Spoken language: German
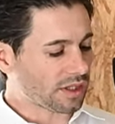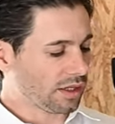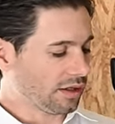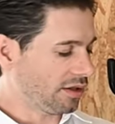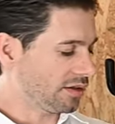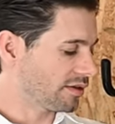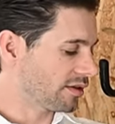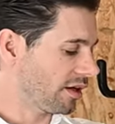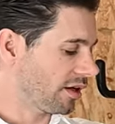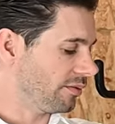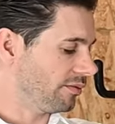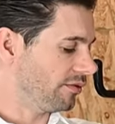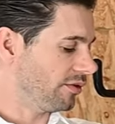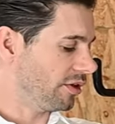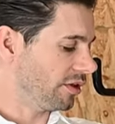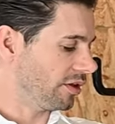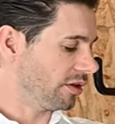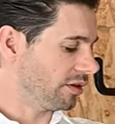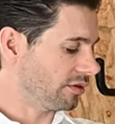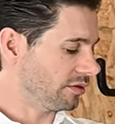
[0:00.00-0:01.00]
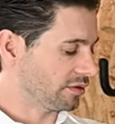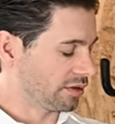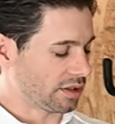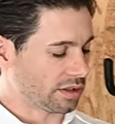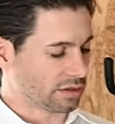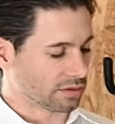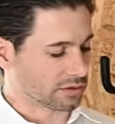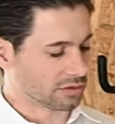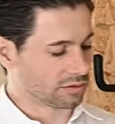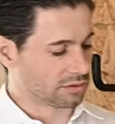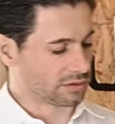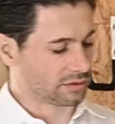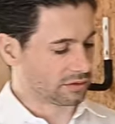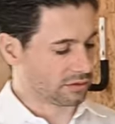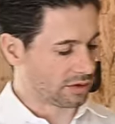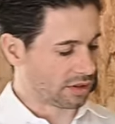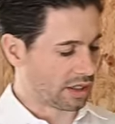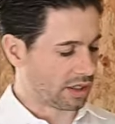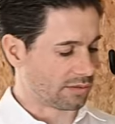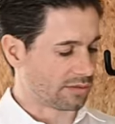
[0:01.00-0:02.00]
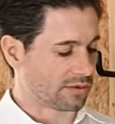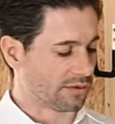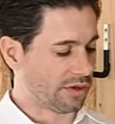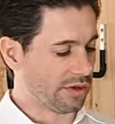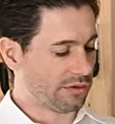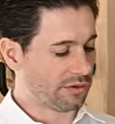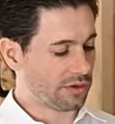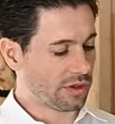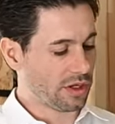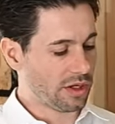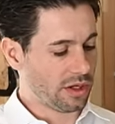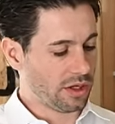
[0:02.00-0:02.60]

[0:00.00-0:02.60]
Jetzt haben wir ja, halb zwölf.